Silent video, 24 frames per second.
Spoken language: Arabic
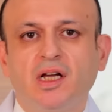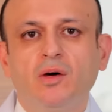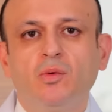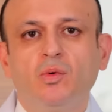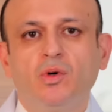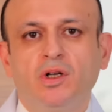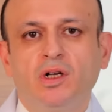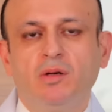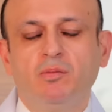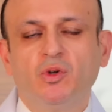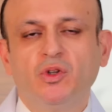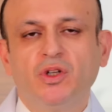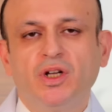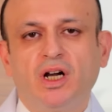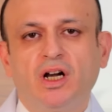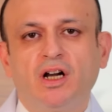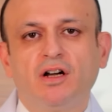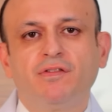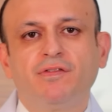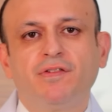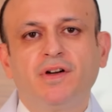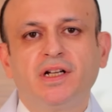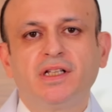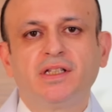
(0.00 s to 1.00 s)
أو
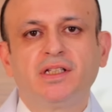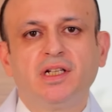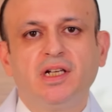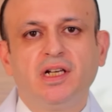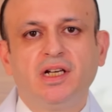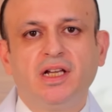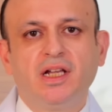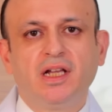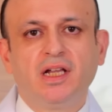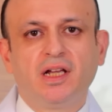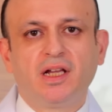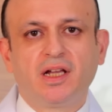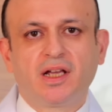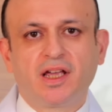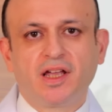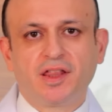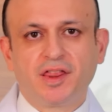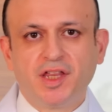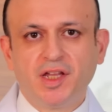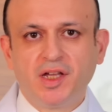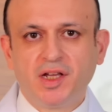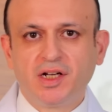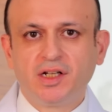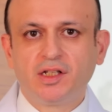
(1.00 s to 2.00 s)
المضاعفات اللي
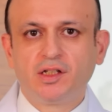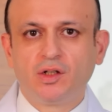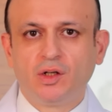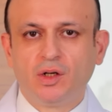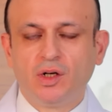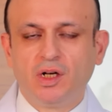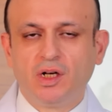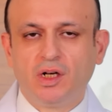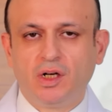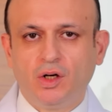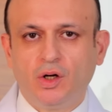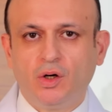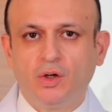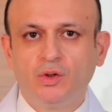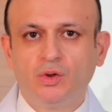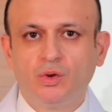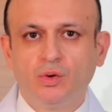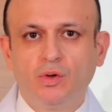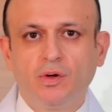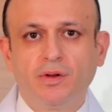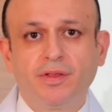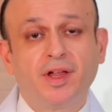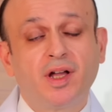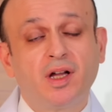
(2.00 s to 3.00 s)
كثيرة
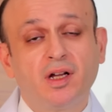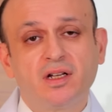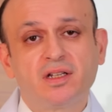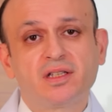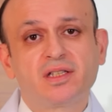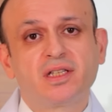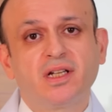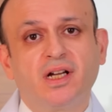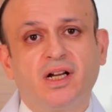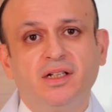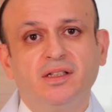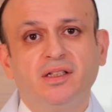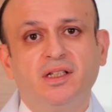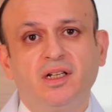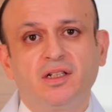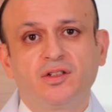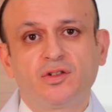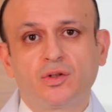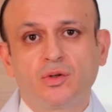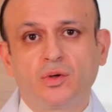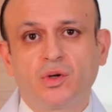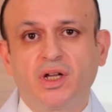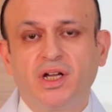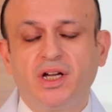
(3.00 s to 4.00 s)
الحدوث خاصة عند
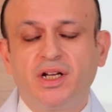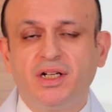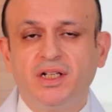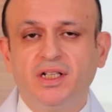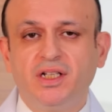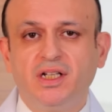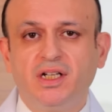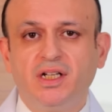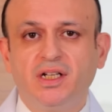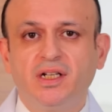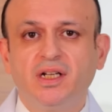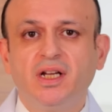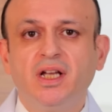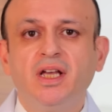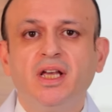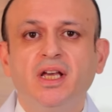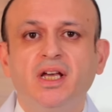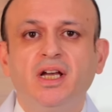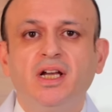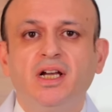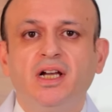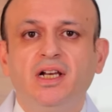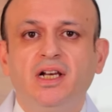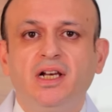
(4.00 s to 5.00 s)
السكريين
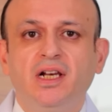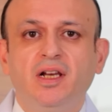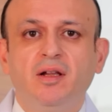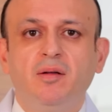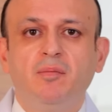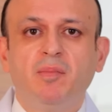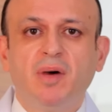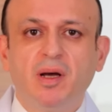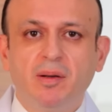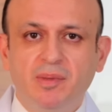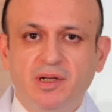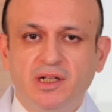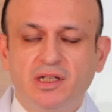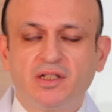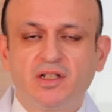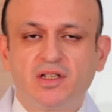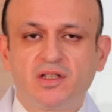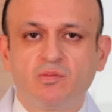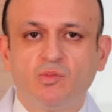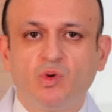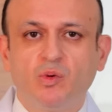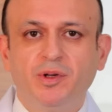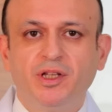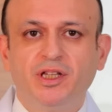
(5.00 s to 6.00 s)
اللي ما
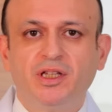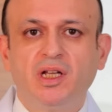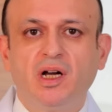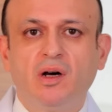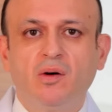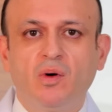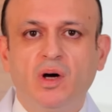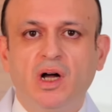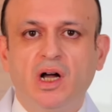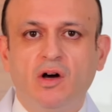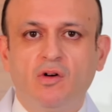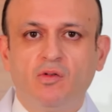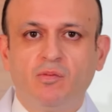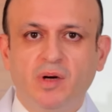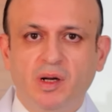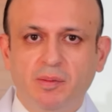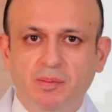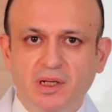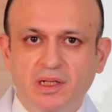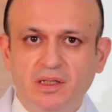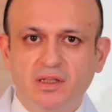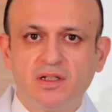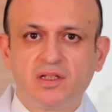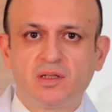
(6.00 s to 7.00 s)
بيلتزموا بالدواء أو ما
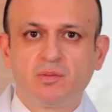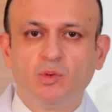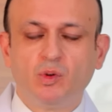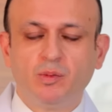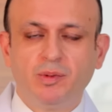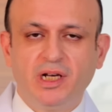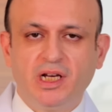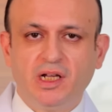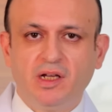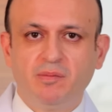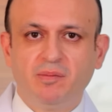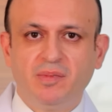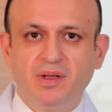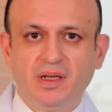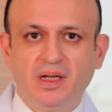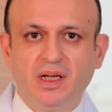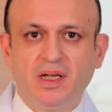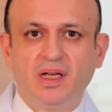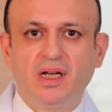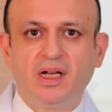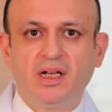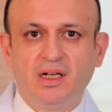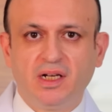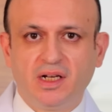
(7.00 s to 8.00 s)
بيلتزموا
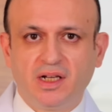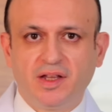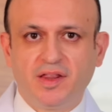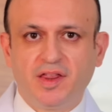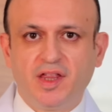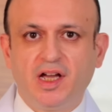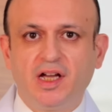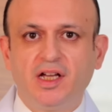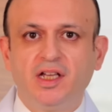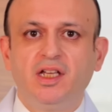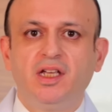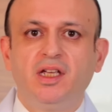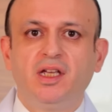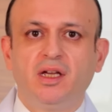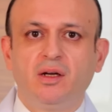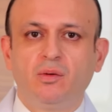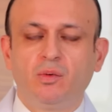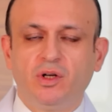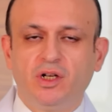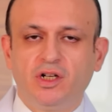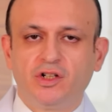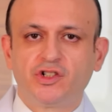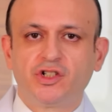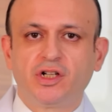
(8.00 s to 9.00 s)
بالحمية الغذائية
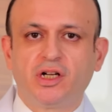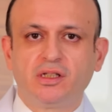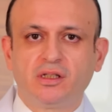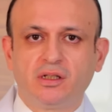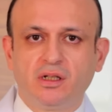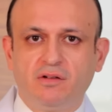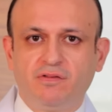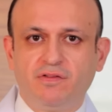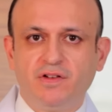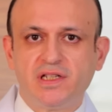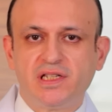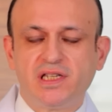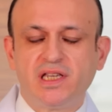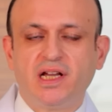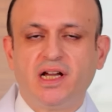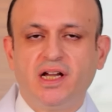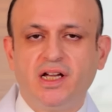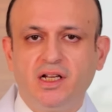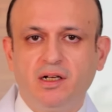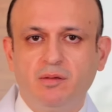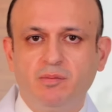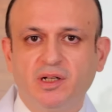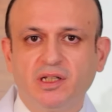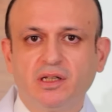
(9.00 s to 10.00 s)
والنشاط
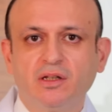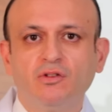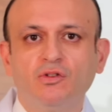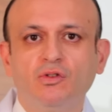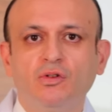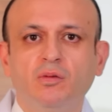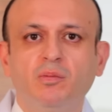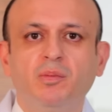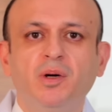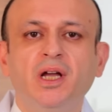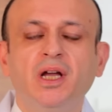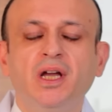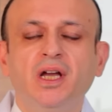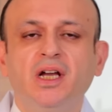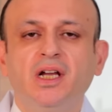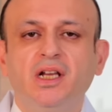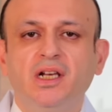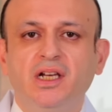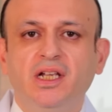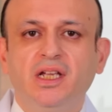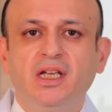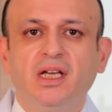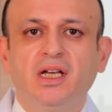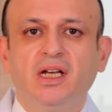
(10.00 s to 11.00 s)
الفيزيائي المطلوب
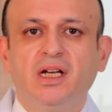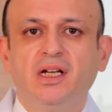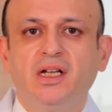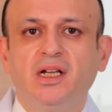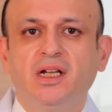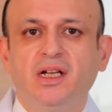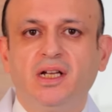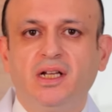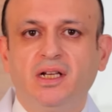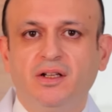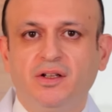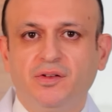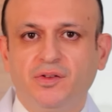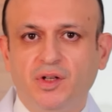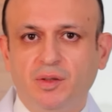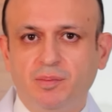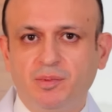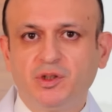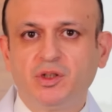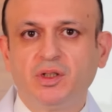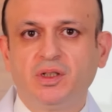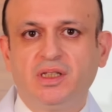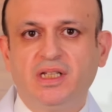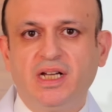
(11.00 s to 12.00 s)

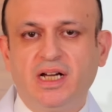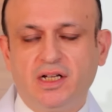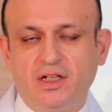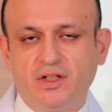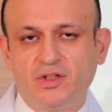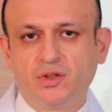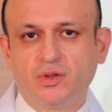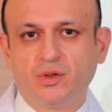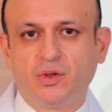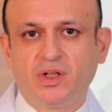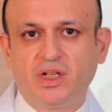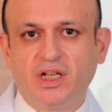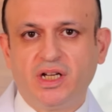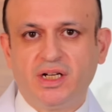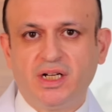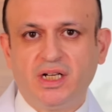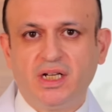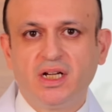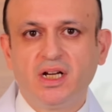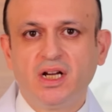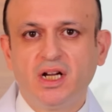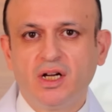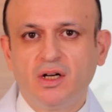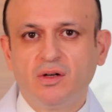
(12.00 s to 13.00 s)
لضبط الداء السكري